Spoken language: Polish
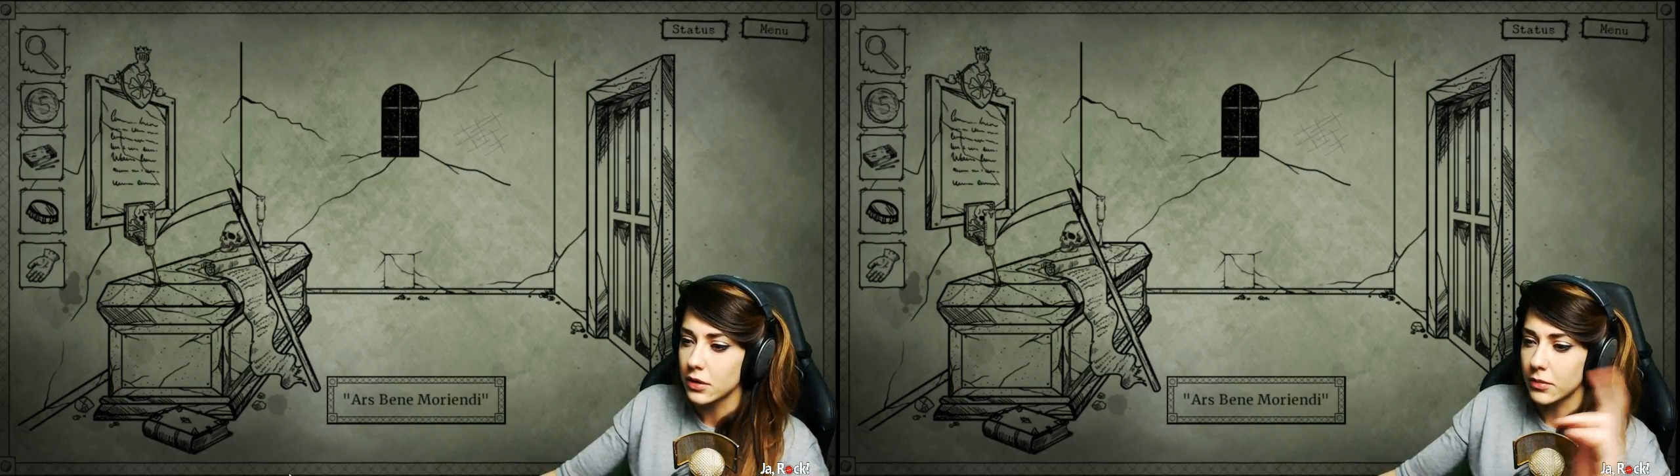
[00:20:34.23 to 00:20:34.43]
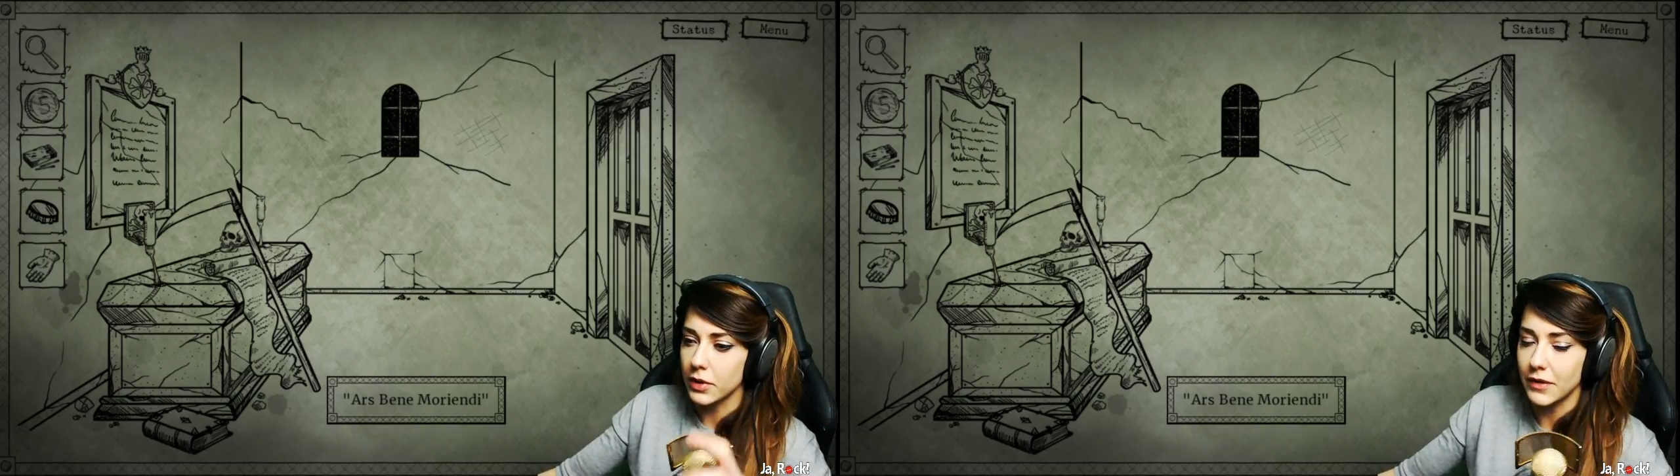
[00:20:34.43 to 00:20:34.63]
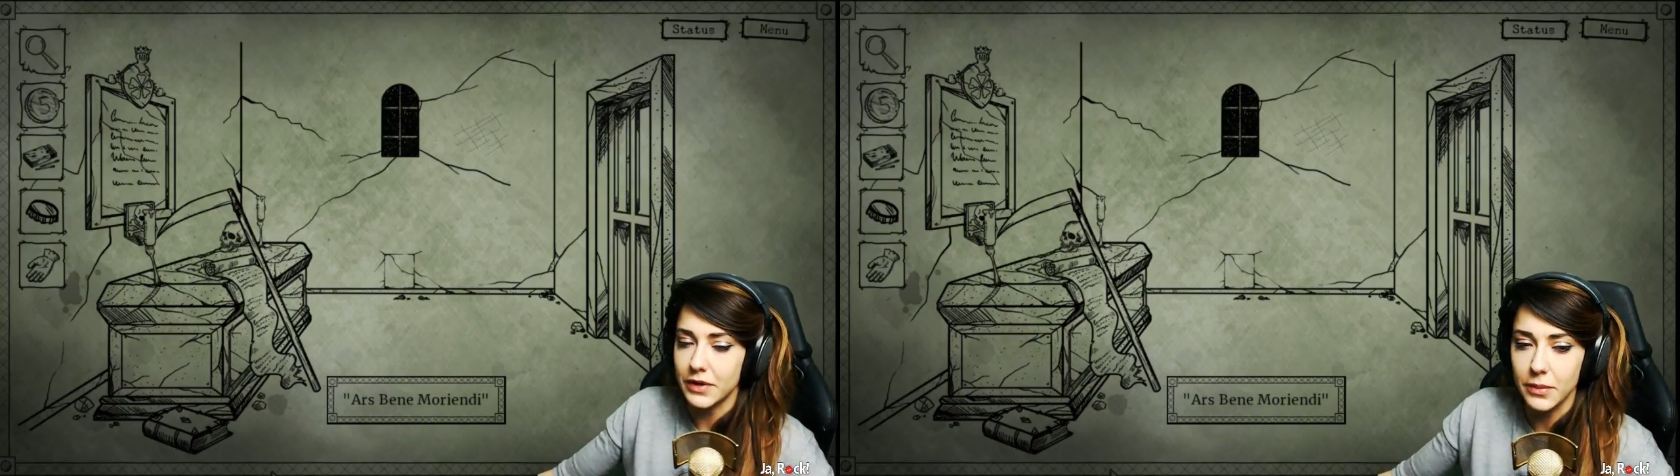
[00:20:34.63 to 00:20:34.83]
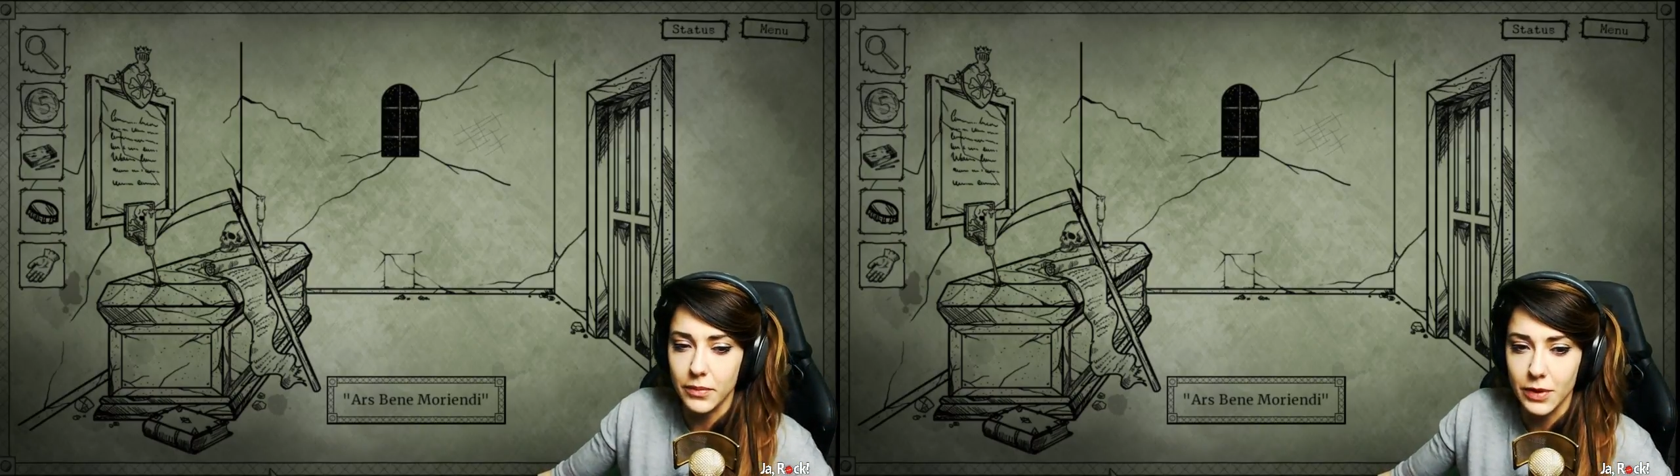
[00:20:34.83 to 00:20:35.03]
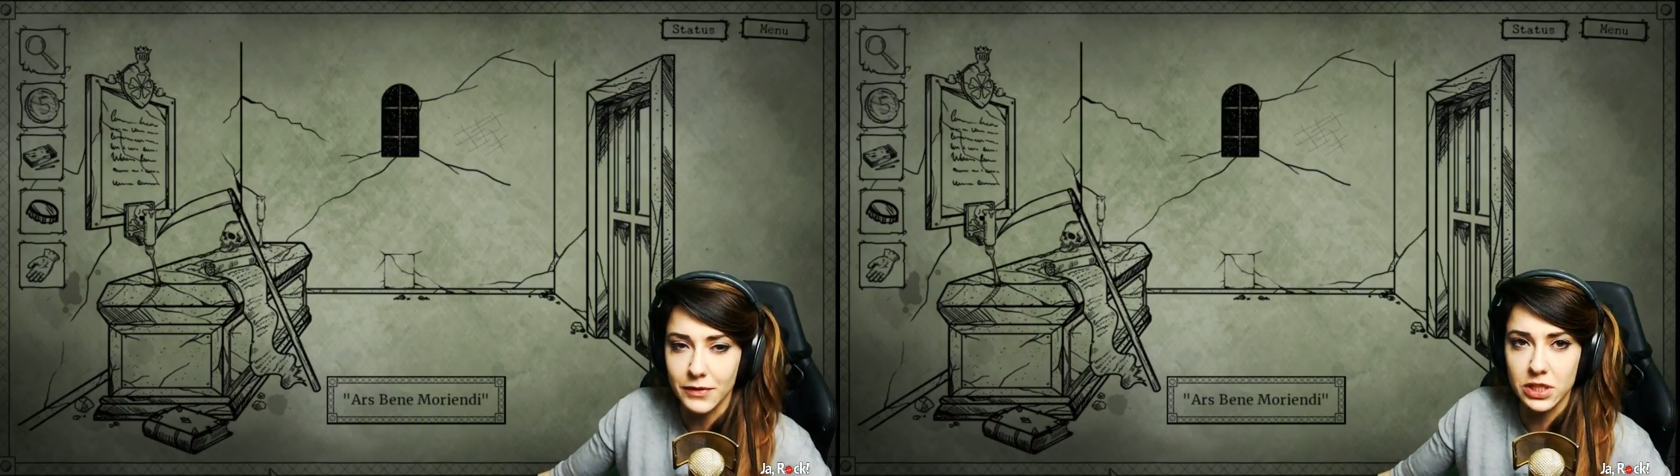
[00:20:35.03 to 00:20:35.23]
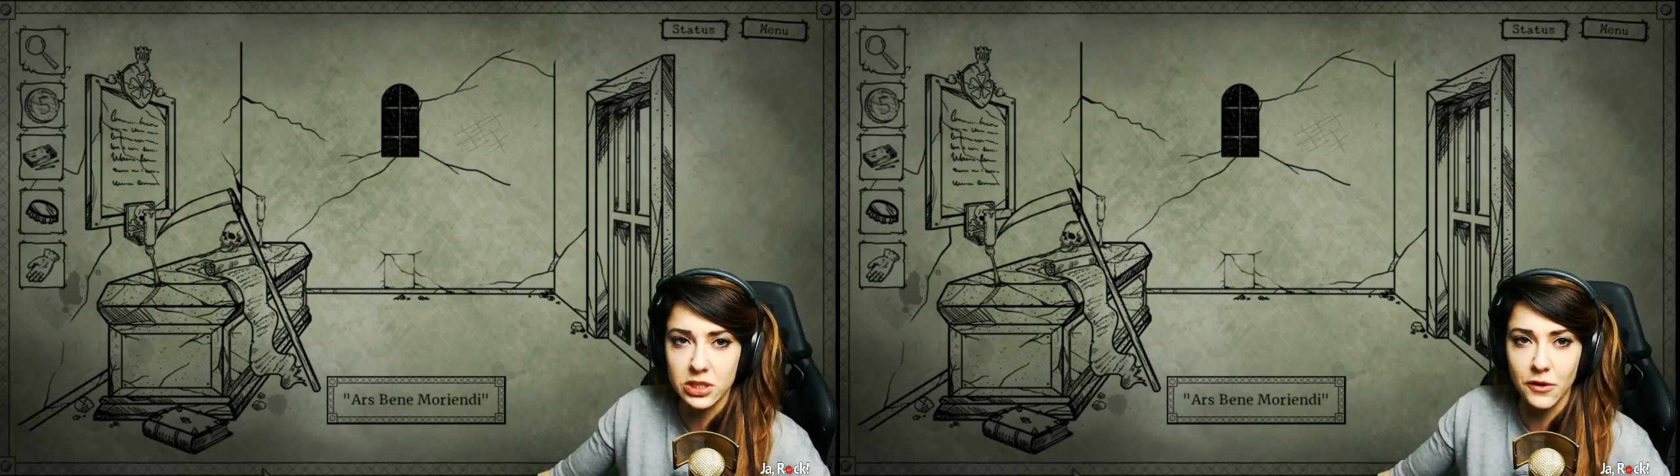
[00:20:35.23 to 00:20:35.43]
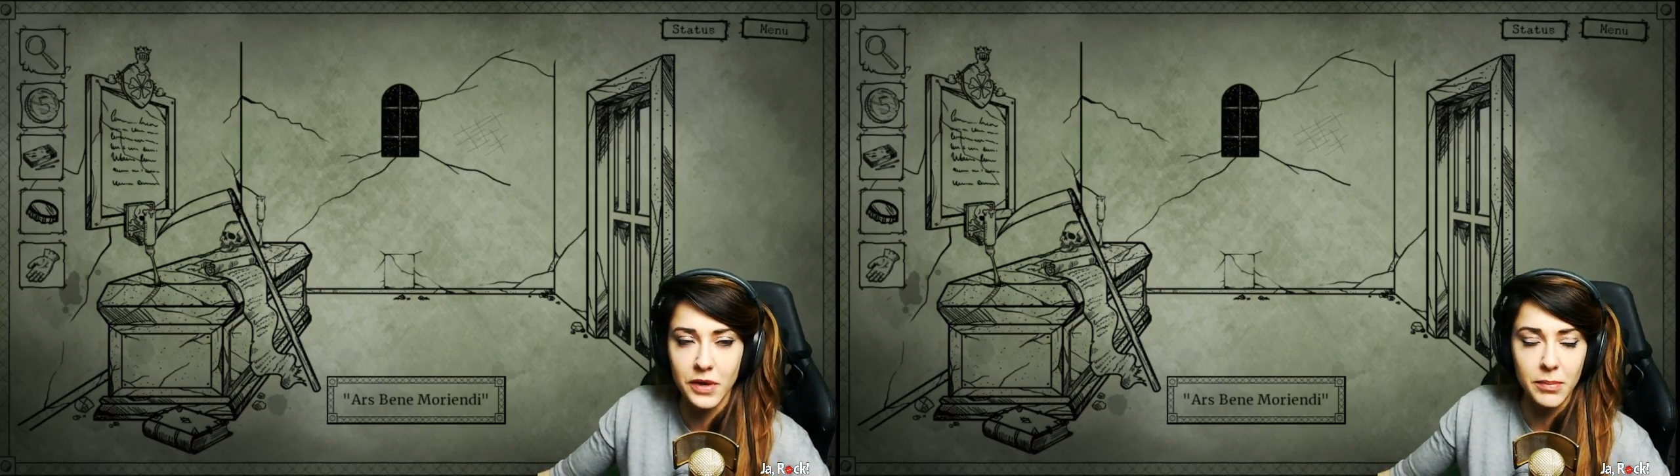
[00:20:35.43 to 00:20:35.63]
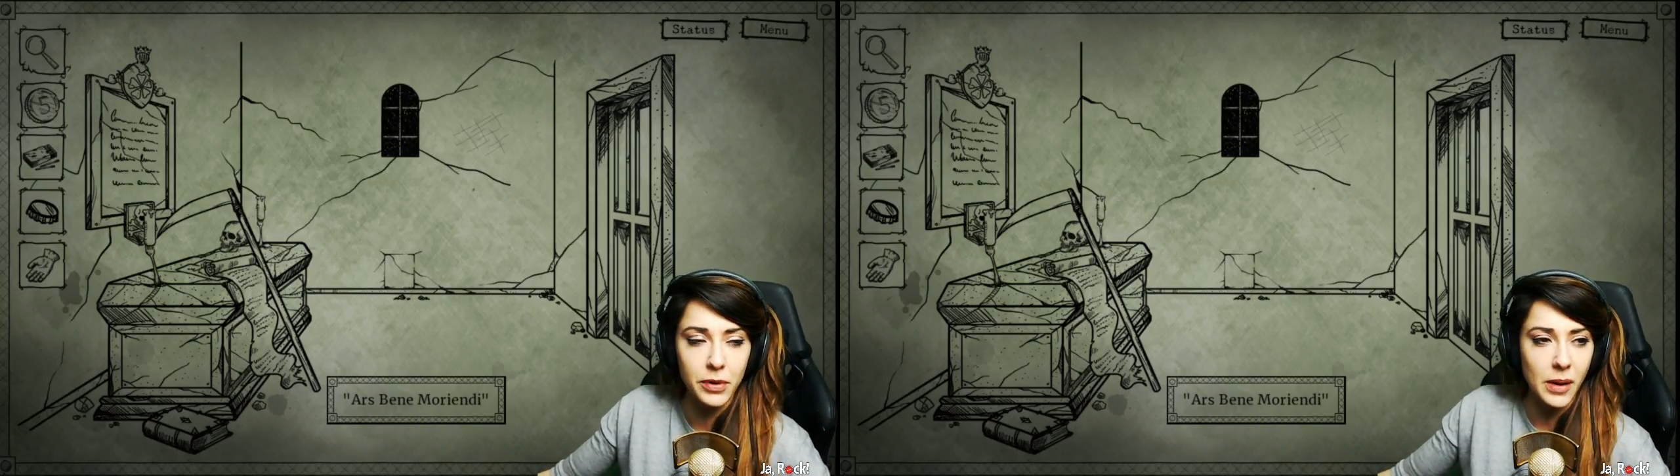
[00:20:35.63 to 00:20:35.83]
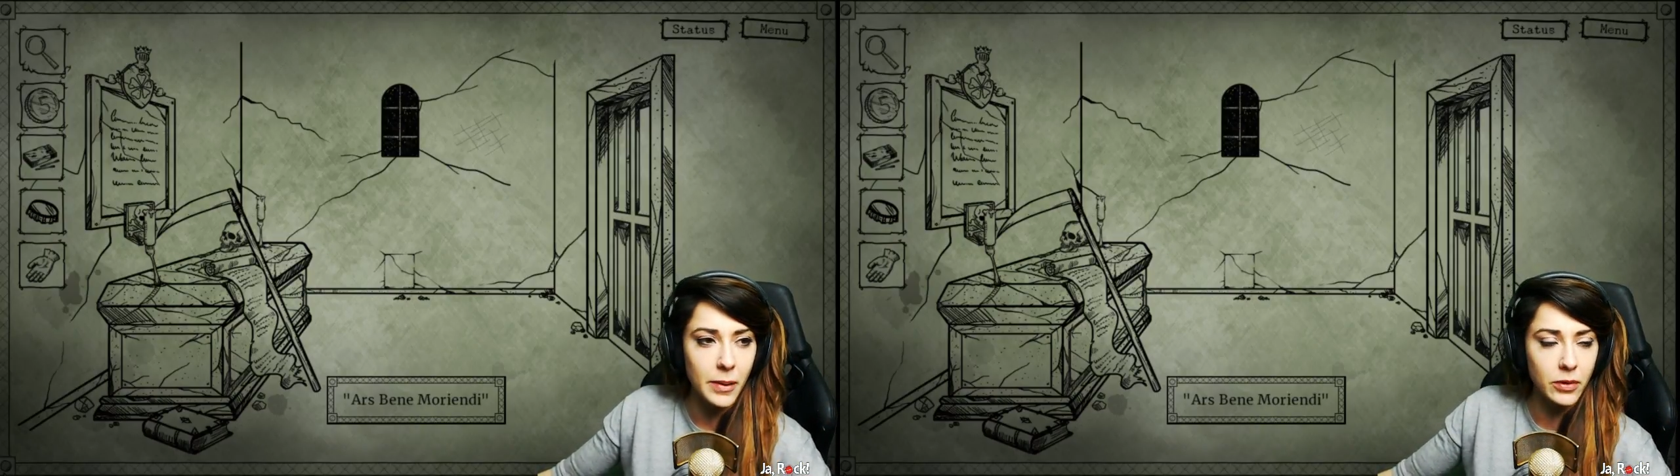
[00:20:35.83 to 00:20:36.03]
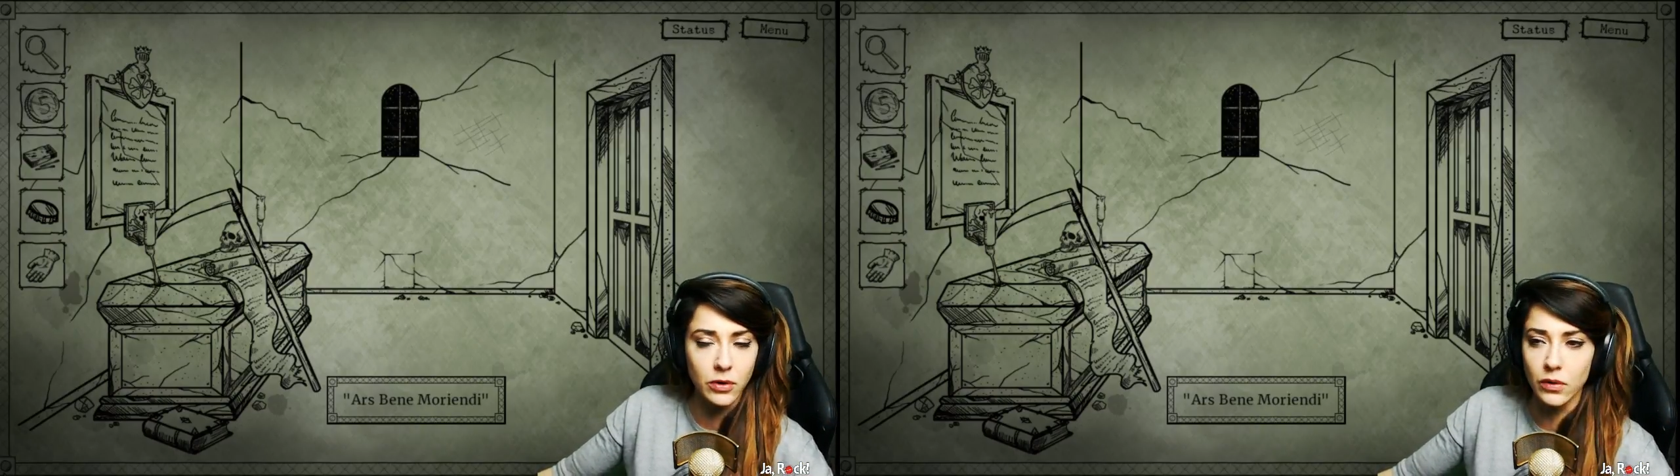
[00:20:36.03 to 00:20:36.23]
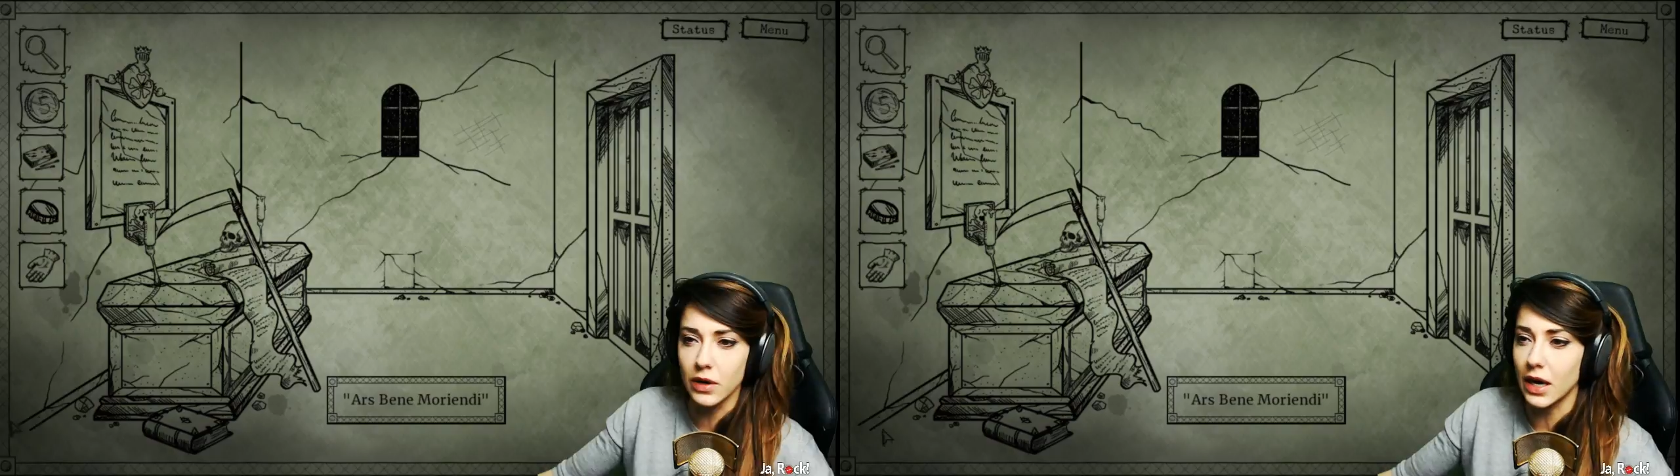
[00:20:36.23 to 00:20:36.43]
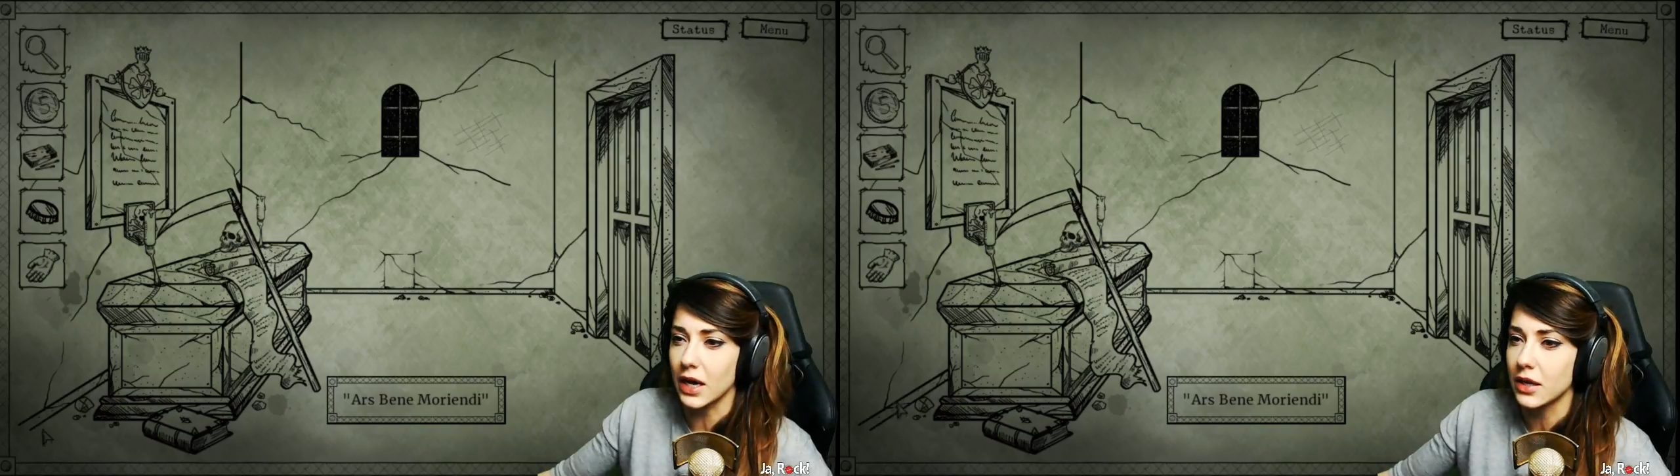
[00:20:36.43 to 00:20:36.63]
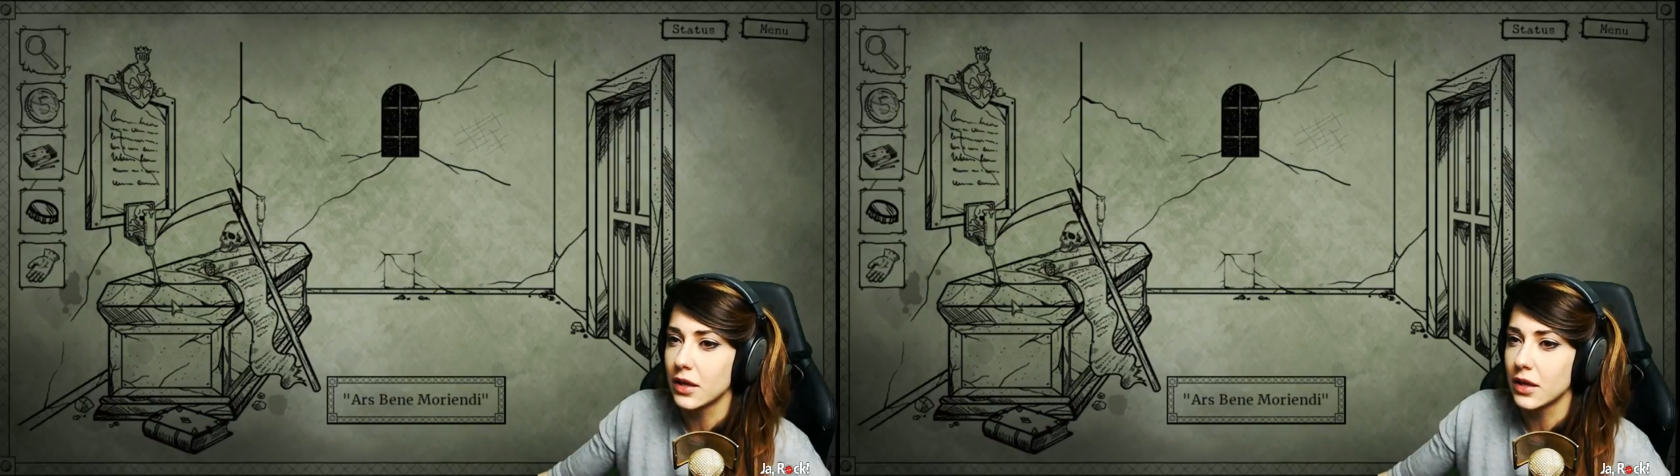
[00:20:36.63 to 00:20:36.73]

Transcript: Bo ja wiem, bo ja wszystko wiem, bo ja mam Google'a.